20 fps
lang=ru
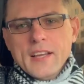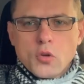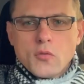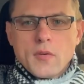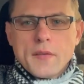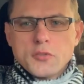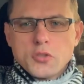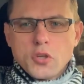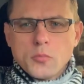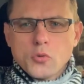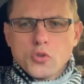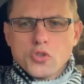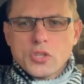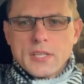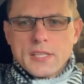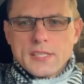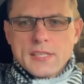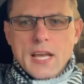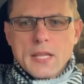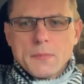Но во всем
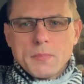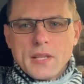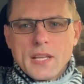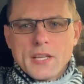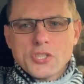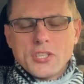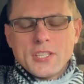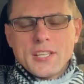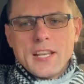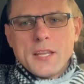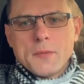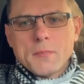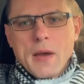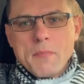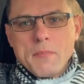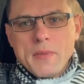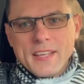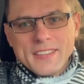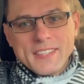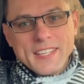нужно искать положительные
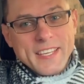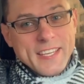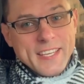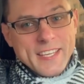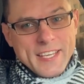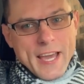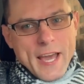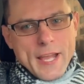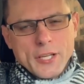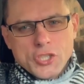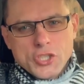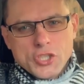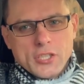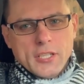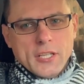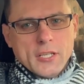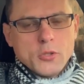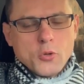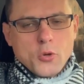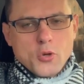моменты, и я
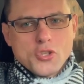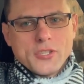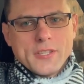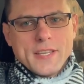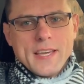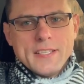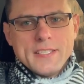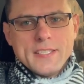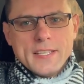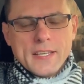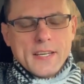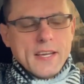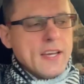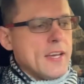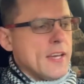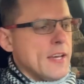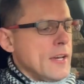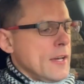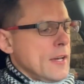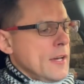решил их тоже найти.
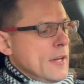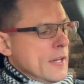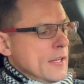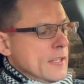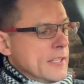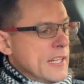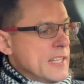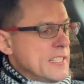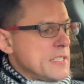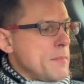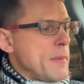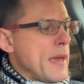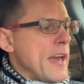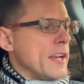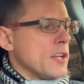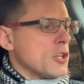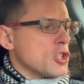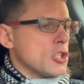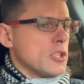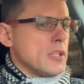Для себя
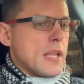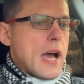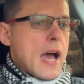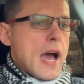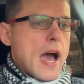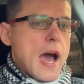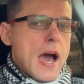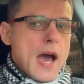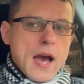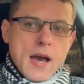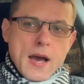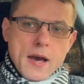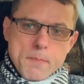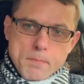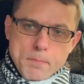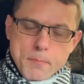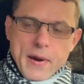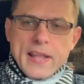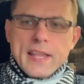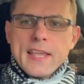я решил
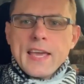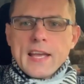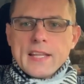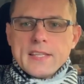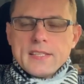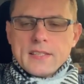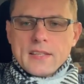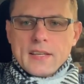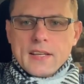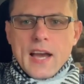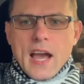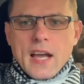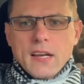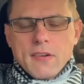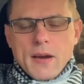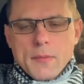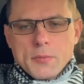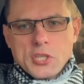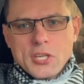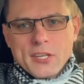понять, как
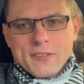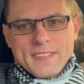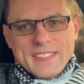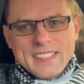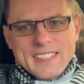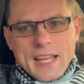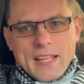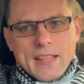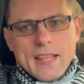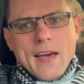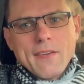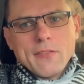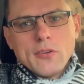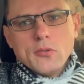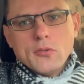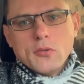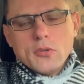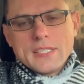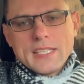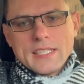вообще
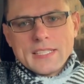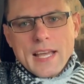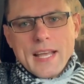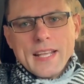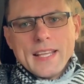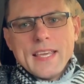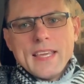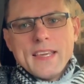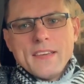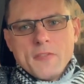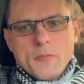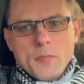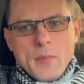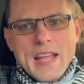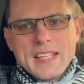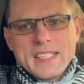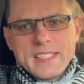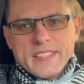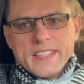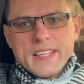восстанавливаются такие
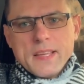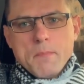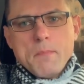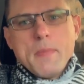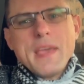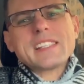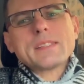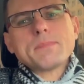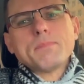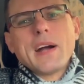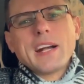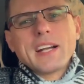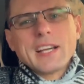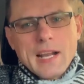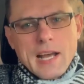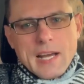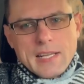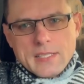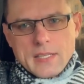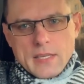вмятины без
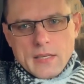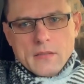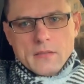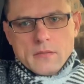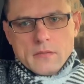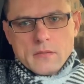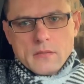покраски.